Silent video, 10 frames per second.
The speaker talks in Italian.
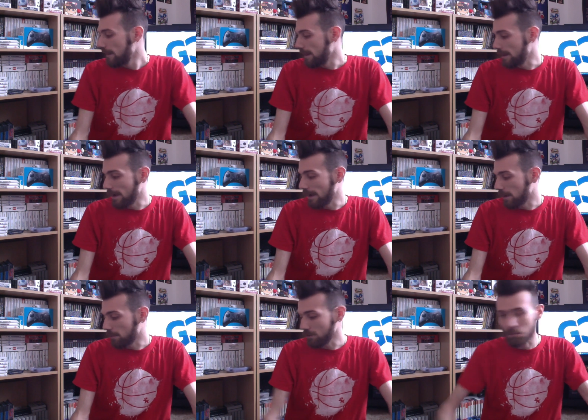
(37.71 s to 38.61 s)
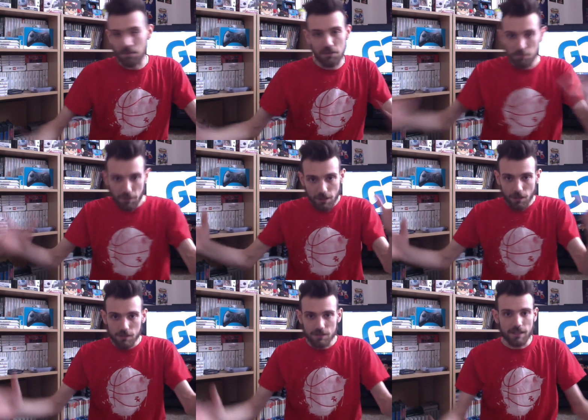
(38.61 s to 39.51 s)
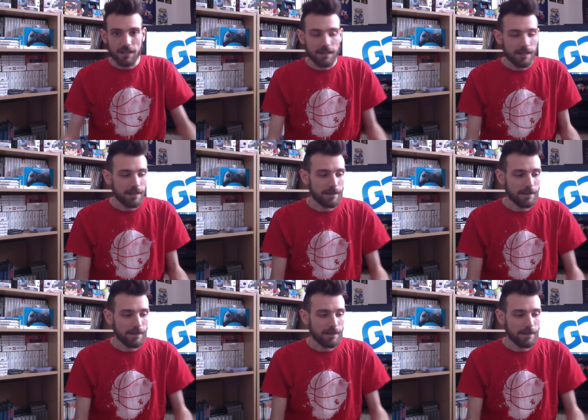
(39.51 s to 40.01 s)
eh, quindi ho preso un po' di cose che